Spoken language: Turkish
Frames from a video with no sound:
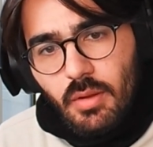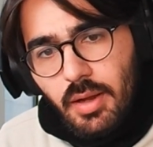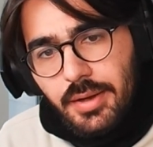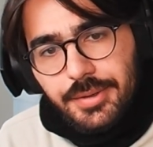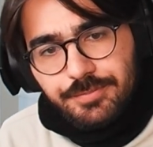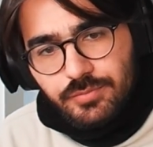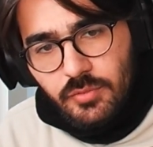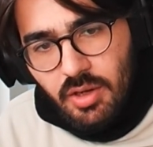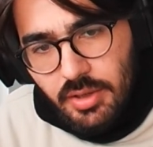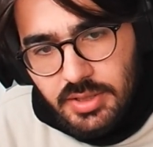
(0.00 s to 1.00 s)

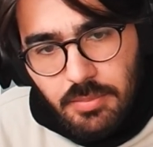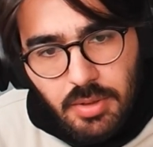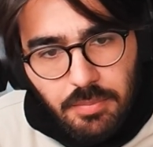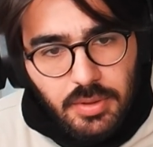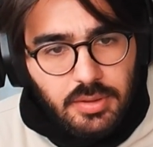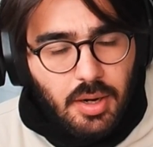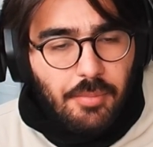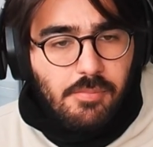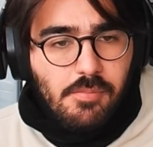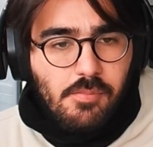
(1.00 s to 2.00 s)
Hani hesap kapalı da
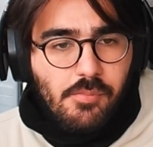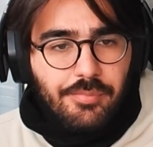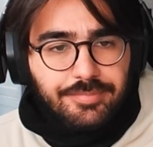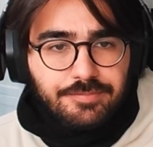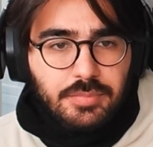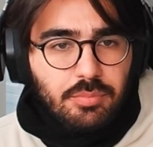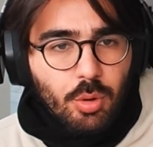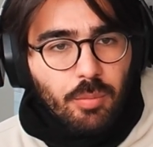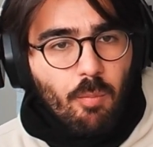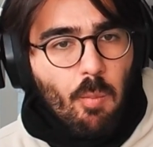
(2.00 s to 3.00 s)

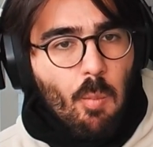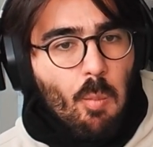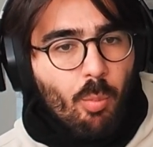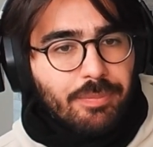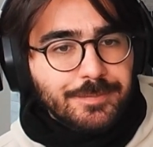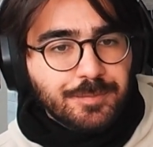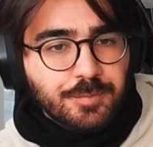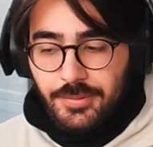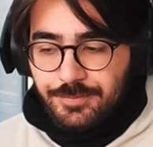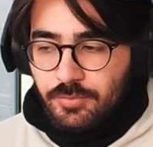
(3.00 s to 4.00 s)
bilmiyorum.
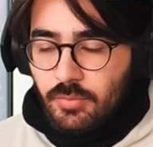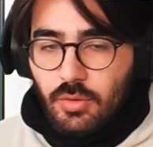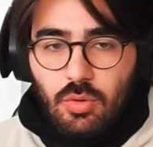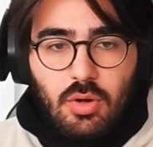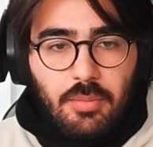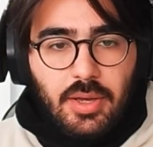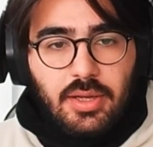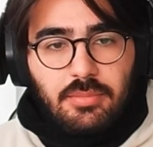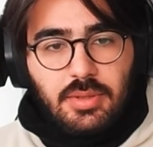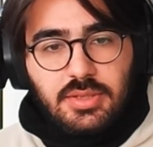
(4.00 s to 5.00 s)
Yok ama
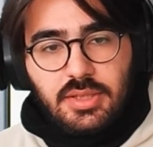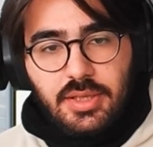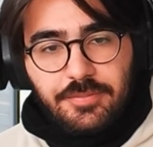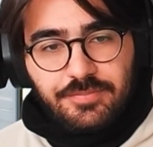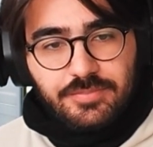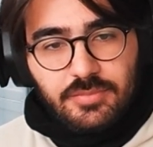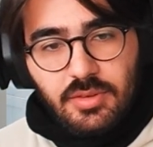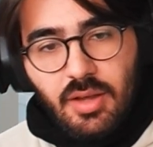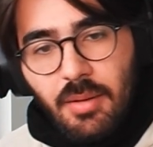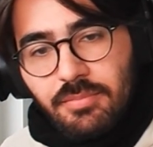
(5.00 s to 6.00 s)
Elon Musk yine
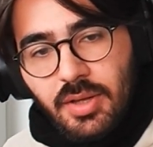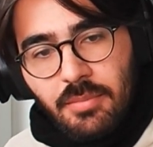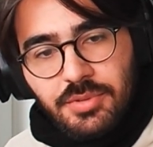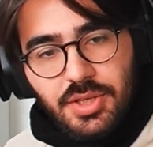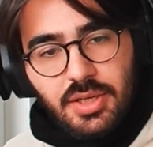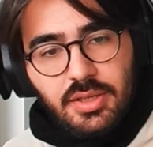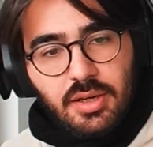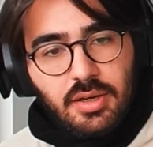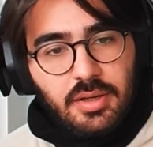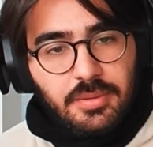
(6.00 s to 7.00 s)
tam tam şey
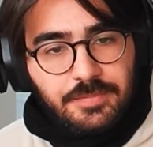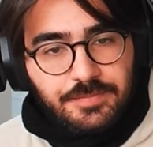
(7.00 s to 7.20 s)
ya.